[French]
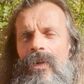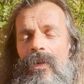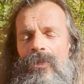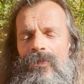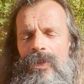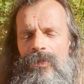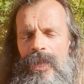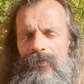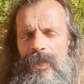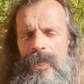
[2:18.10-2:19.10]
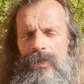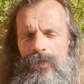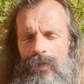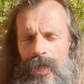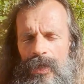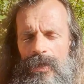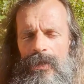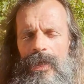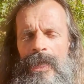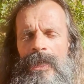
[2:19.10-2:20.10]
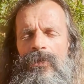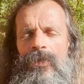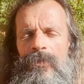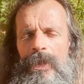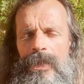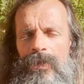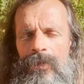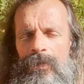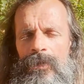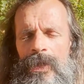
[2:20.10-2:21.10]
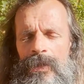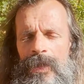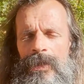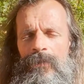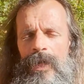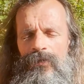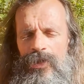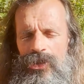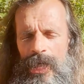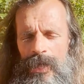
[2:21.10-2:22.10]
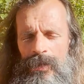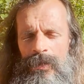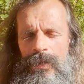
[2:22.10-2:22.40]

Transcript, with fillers: ensuite une invitation à, à l'introspection, hein, Atma Vichara,